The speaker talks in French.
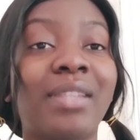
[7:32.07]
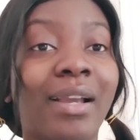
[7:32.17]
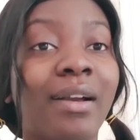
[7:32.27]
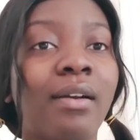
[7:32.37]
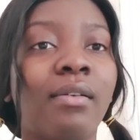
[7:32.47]
ça
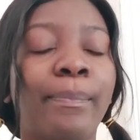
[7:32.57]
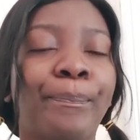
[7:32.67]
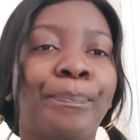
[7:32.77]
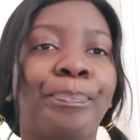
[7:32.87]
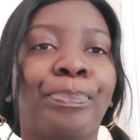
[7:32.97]
craint
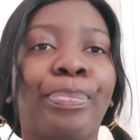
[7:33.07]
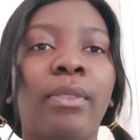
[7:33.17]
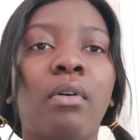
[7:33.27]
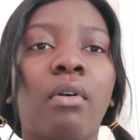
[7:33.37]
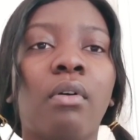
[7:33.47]

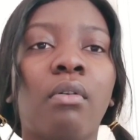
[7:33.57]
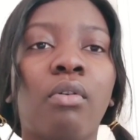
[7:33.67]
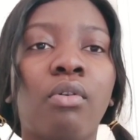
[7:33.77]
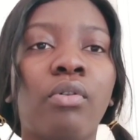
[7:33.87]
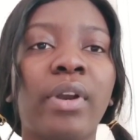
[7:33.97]
donc, en
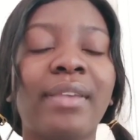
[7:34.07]
gros,